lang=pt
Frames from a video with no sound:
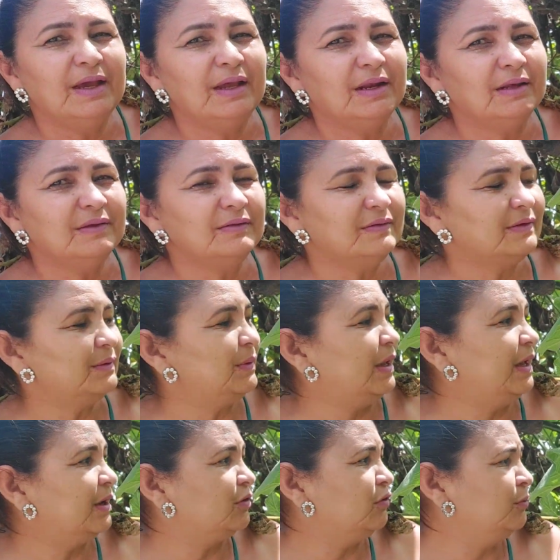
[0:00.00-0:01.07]
Ela,
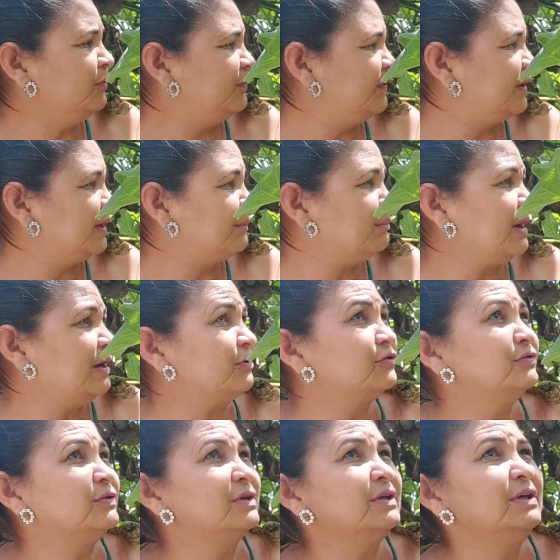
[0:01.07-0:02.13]
é, como fica
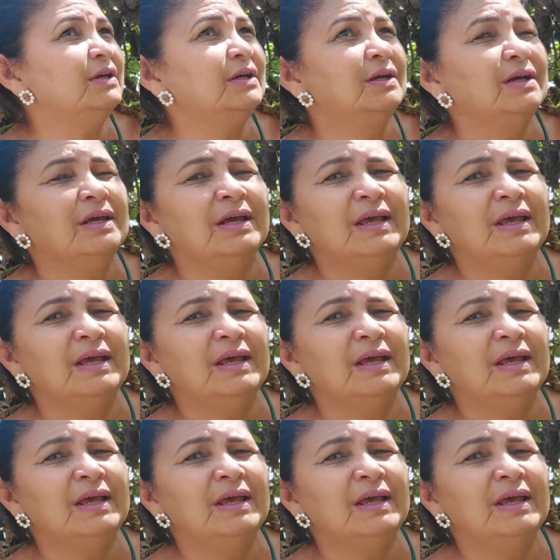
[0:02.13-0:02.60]
baixo aqui,